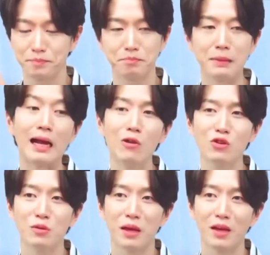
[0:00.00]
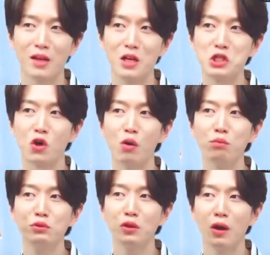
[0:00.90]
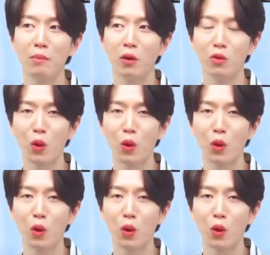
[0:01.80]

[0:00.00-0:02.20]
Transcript: 말 나온 김에 저부터 한번